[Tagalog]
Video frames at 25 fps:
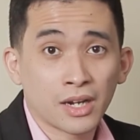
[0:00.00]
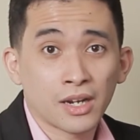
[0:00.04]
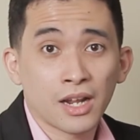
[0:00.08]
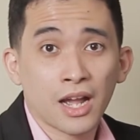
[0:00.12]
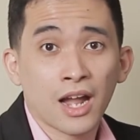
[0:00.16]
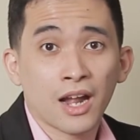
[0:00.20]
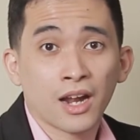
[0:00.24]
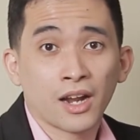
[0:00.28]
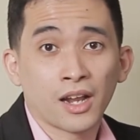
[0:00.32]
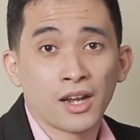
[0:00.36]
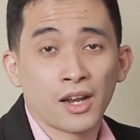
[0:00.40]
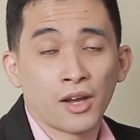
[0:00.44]

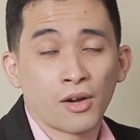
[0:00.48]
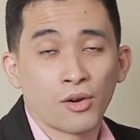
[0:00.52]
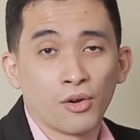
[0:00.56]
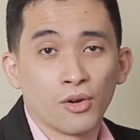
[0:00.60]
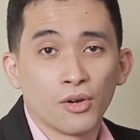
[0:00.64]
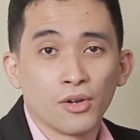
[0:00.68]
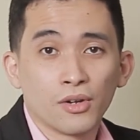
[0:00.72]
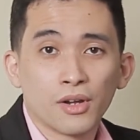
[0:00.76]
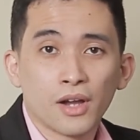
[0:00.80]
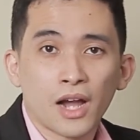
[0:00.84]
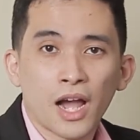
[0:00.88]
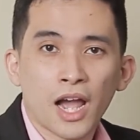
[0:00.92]
nag-aaral
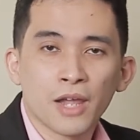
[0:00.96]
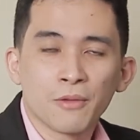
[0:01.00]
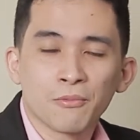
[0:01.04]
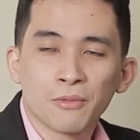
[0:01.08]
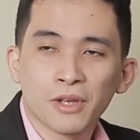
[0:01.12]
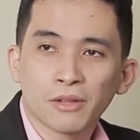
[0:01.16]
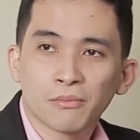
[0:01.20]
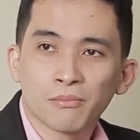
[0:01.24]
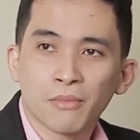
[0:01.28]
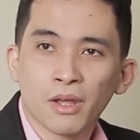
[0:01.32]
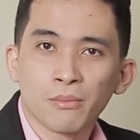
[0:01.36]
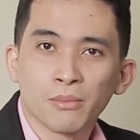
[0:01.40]
ako. I
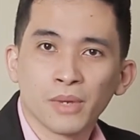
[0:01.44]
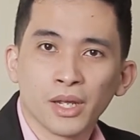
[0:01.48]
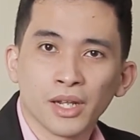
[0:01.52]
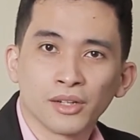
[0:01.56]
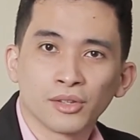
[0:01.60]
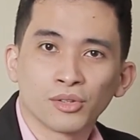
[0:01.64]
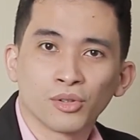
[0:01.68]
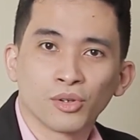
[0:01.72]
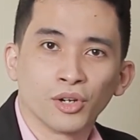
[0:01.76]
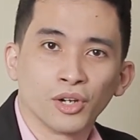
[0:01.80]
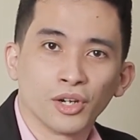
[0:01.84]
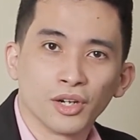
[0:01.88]
met my
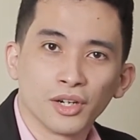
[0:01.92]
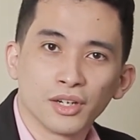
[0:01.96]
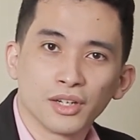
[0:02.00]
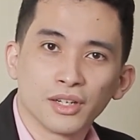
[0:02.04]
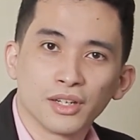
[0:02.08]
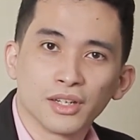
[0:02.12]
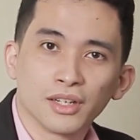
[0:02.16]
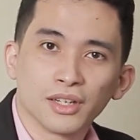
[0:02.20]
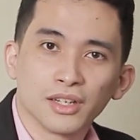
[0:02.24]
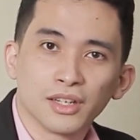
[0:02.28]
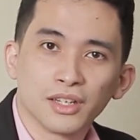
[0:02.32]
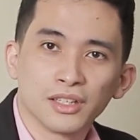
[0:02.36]
mentor.
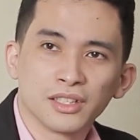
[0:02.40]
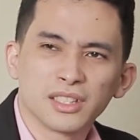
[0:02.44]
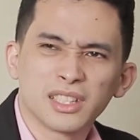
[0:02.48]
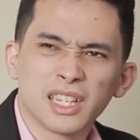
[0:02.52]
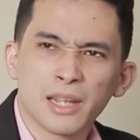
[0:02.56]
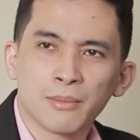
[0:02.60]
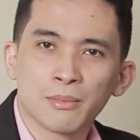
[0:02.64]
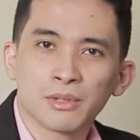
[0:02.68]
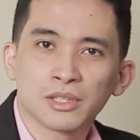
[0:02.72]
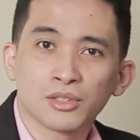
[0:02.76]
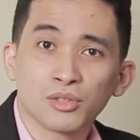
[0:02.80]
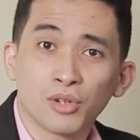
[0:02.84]
His
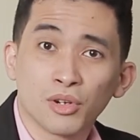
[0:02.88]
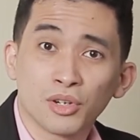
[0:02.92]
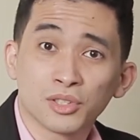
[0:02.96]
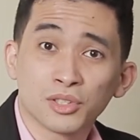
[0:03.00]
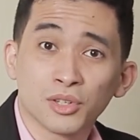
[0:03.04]
name is Don